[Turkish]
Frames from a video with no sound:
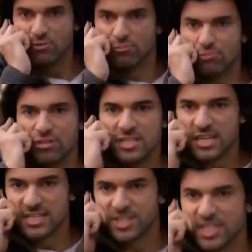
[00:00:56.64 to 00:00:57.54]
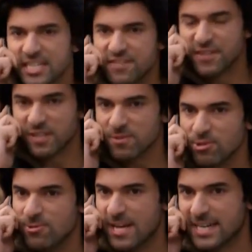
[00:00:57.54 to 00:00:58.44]
Konuşsana alçak herif Fatma
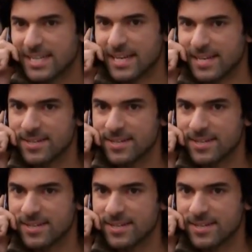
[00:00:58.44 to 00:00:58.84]
Gül nerede?